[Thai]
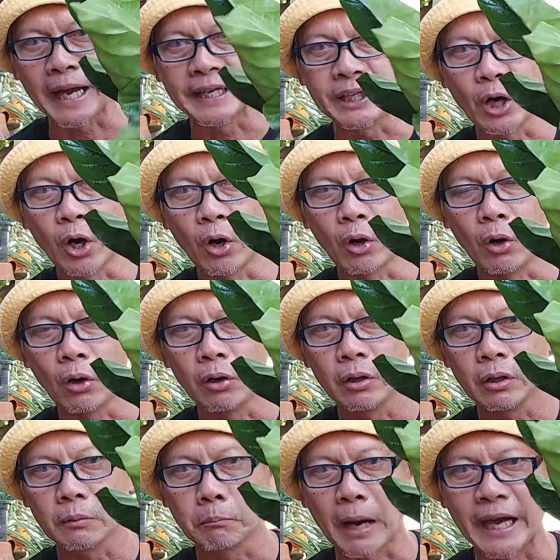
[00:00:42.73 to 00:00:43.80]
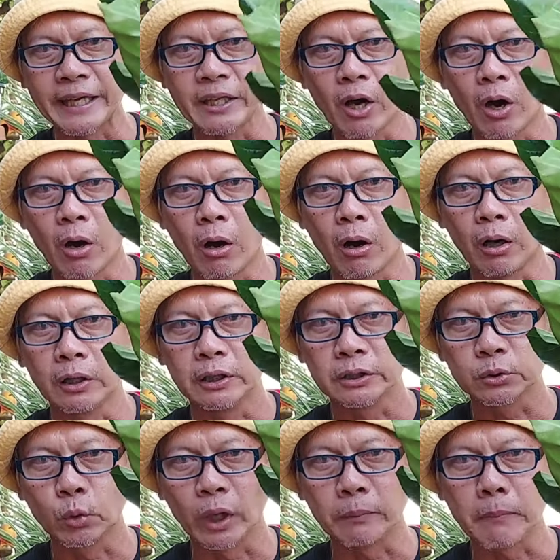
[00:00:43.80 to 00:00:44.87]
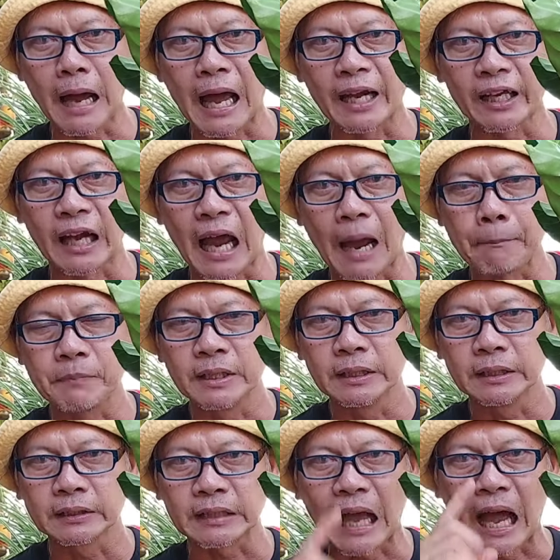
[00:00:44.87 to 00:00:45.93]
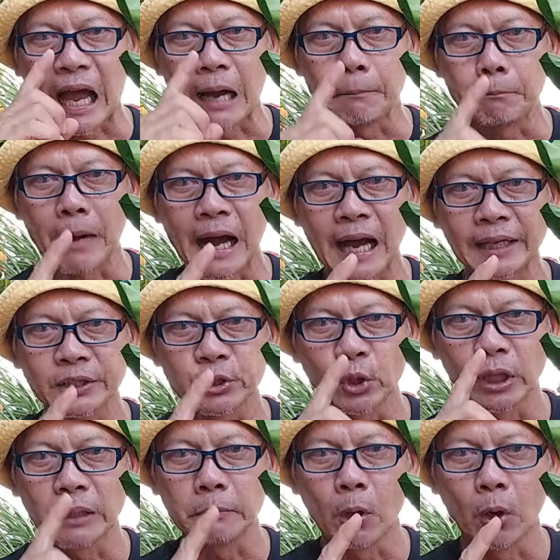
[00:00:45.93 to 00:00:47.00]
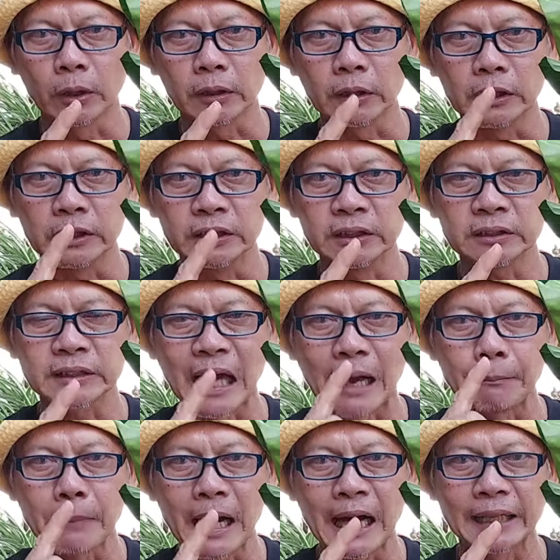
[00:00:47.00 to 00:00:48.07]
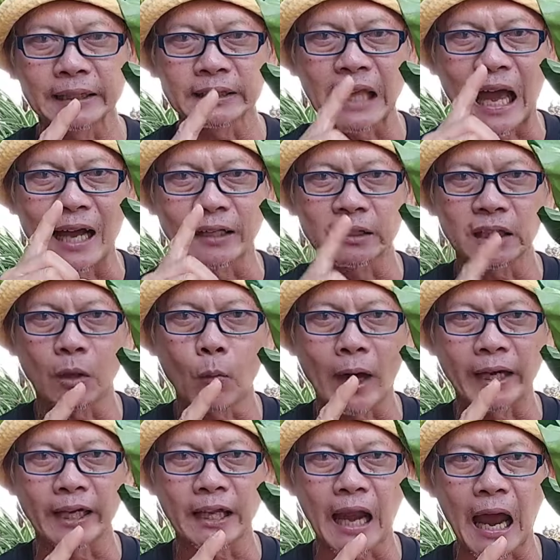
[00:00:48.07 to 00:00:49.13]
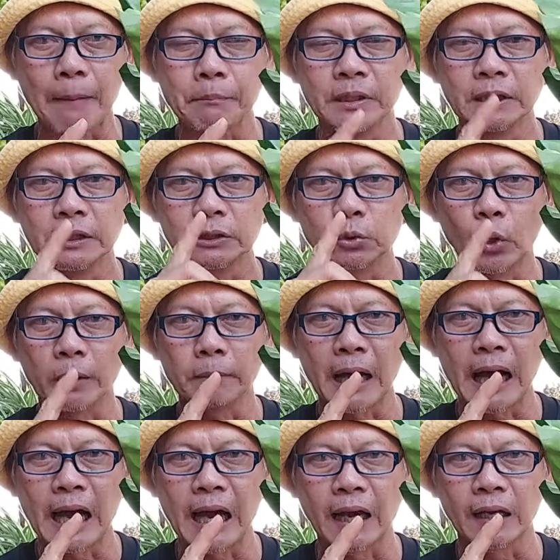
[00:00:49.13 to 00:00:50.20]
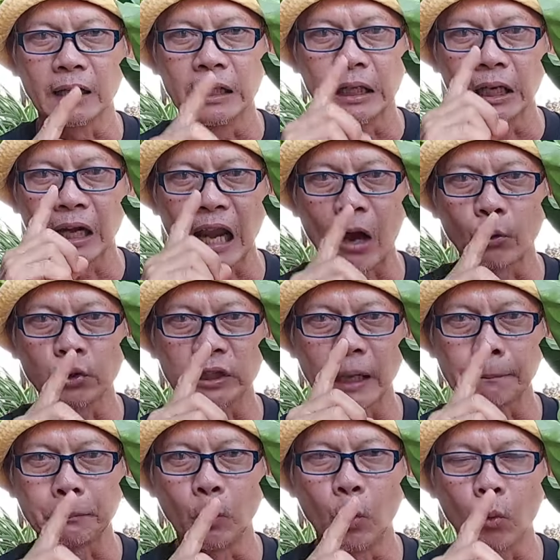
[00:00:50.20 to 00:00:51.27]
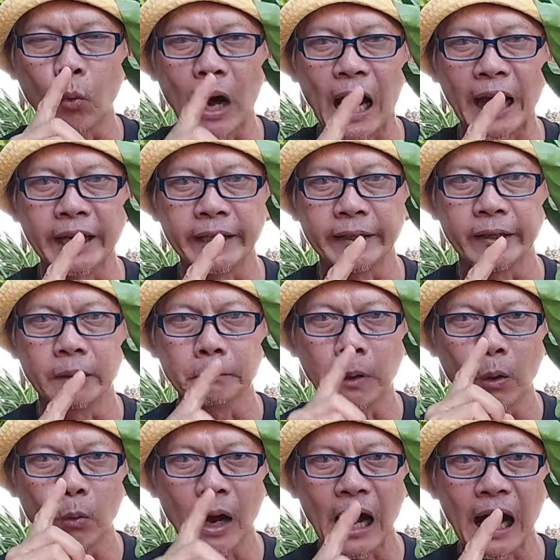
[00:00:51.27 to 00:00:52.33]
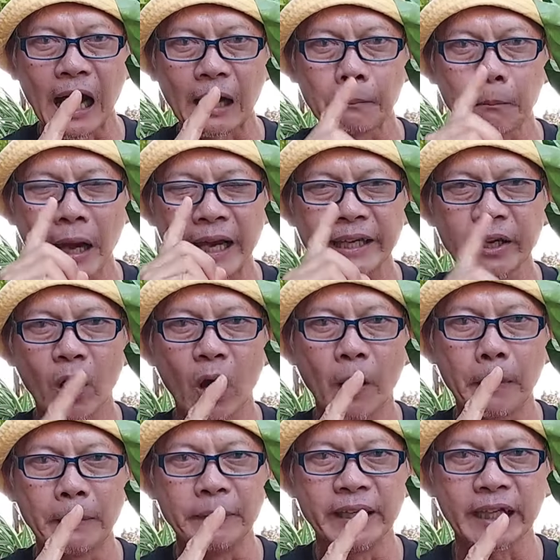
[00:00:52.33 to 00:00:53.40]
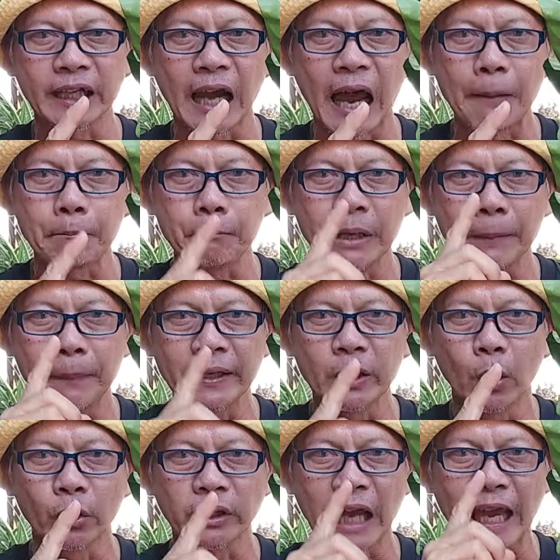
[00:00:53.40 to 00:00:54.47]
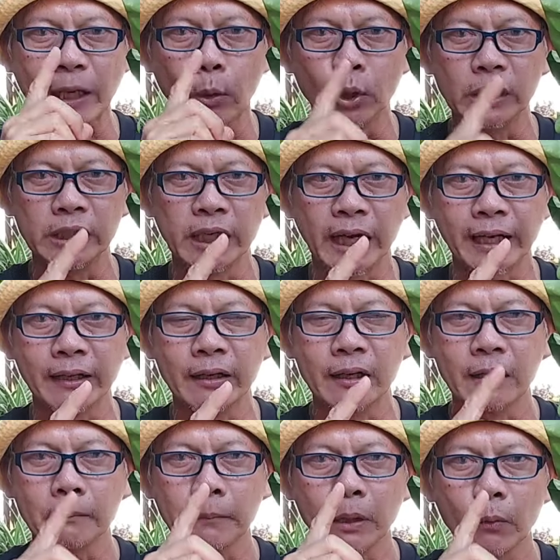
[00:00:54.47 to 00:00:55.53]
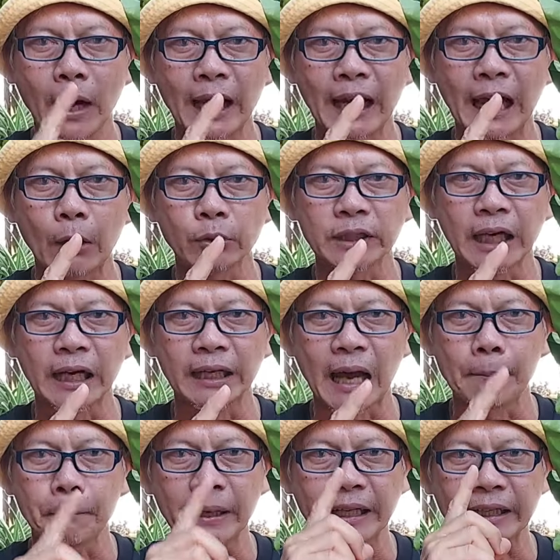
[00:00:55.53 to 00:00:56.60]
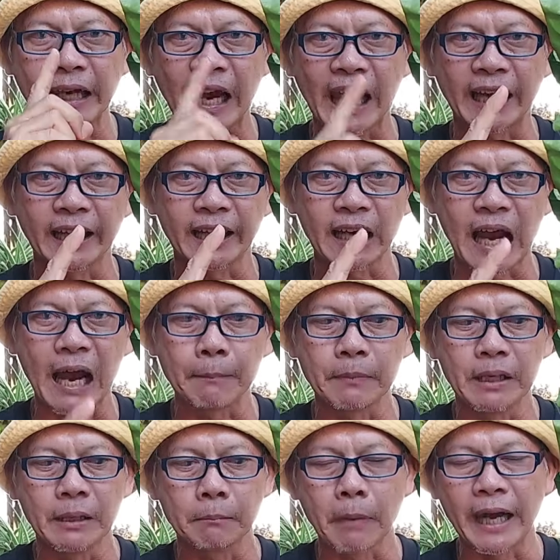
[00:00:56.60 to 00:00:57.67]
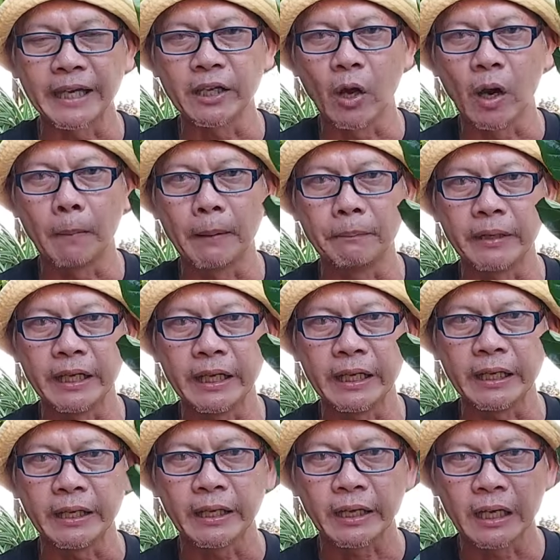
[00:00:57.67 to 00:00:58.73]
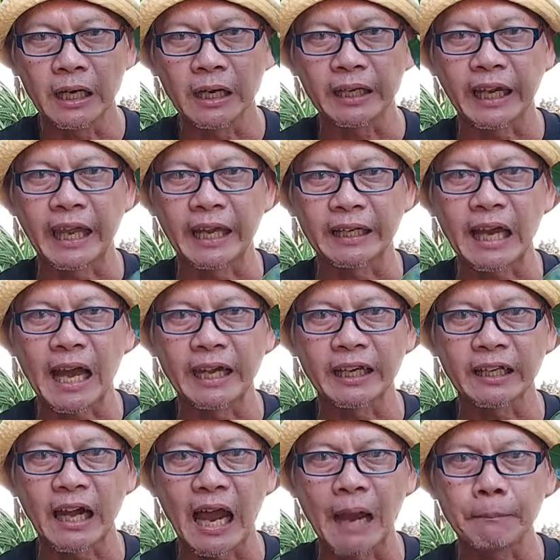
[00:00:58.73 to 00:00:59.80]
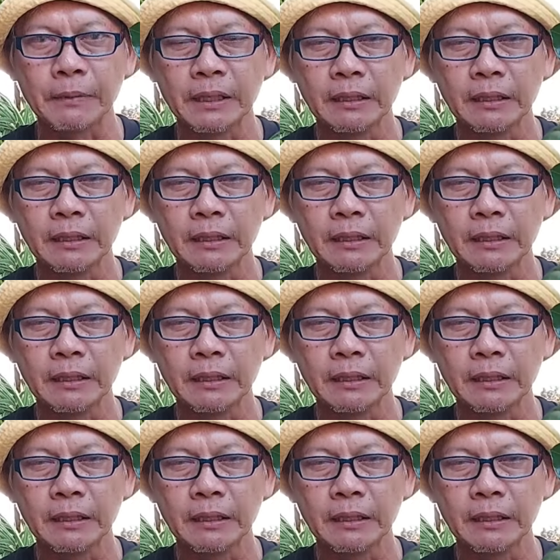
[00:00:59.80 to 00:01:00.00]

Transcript: ใบยอใบยอส่วนมากนะครับ ตามบ้าน ชนบทหรือตามบ้านต่างจังหวัดนะครับ ส่วนมากเราจะปลูกไว้ เพราะว่าใบยอแบบนี้นะครับ มีประโยชน์ในครัวเรือนไม่ว่าเราจะนำไปแกงนะครับ ใบยอแบบนี้ก็แกงได้นะครับ